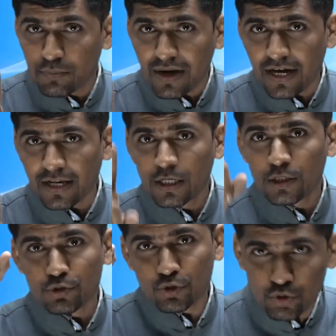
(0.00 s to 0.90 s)
बार
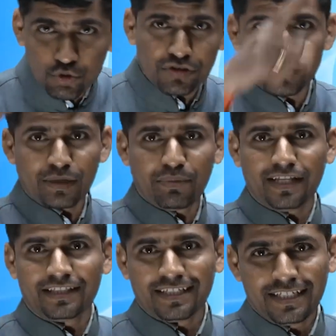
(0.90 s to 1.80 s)
सूत
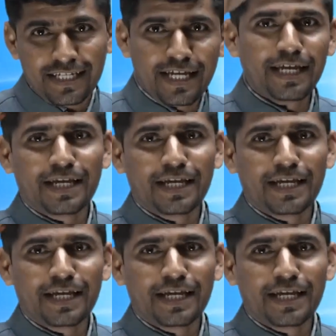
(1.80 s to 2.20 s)
समेत ये